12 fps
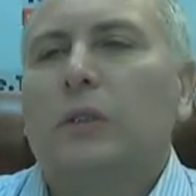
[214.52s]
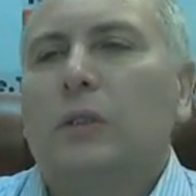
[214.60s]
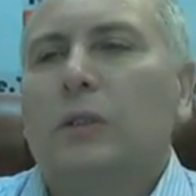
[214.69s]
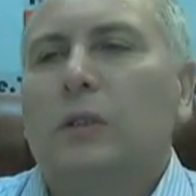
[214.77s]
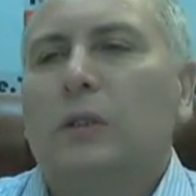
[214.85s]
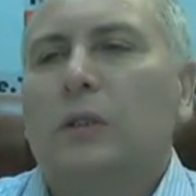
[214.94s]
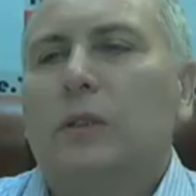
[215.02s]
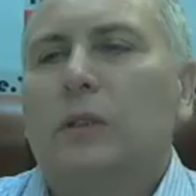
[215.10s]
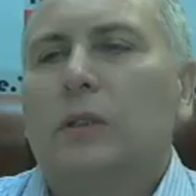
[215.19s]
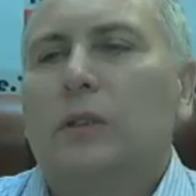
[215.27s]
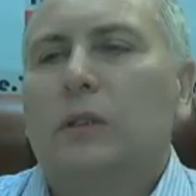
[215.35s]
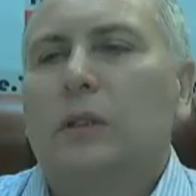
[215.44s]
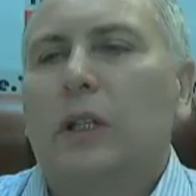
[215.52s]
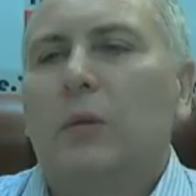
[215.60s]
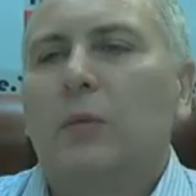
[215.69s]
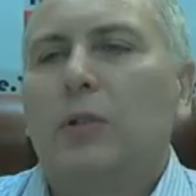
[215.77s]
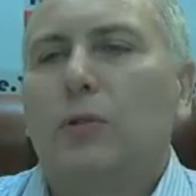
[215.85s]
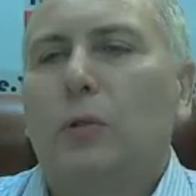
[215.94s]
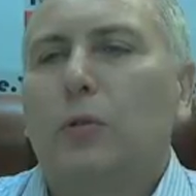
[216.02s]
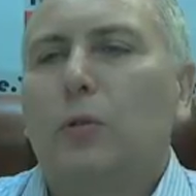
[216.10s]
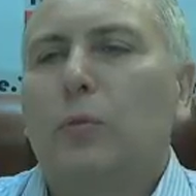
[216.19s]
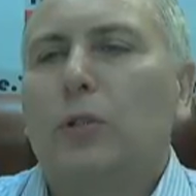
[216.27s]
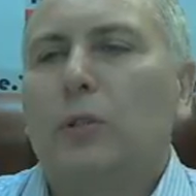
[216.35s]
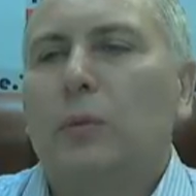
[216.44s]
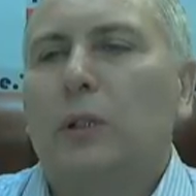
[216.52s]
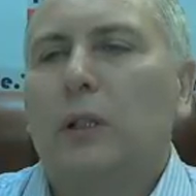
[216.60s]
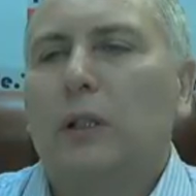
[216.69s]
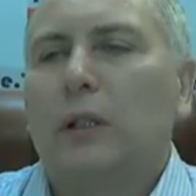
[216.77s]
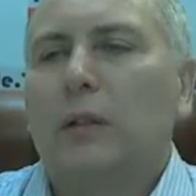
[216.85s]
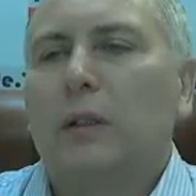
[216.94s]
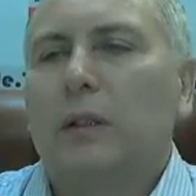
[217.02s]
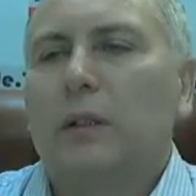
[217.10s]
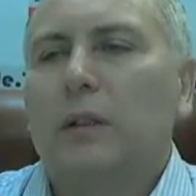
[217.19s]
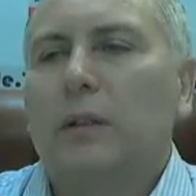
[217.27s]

Ага, так бы еще глубже была, наверное.